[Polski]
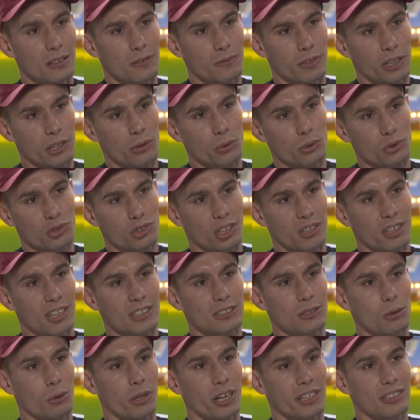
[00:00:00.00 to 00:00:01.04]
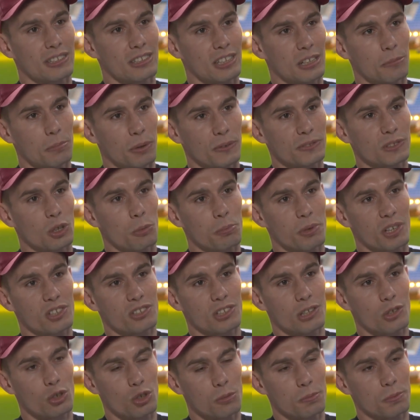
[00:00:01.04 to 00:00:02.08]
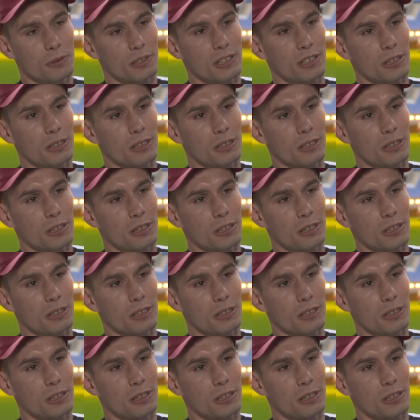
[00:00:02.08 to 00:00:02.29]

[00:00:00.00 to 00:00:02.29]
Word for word: wieku 14 lat powstał pierwszy klub